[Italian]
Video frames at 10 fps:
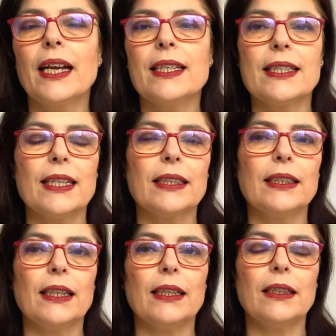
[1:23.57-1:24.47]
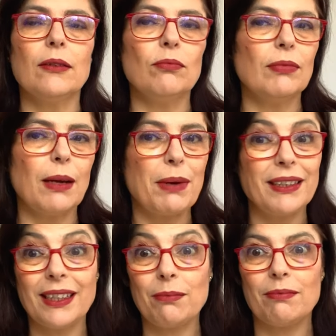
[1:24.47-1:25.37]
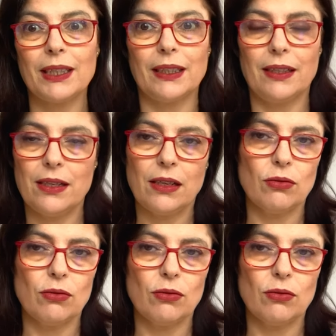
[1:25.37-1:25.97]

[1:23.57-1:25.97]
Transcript: è stata una madre matrigna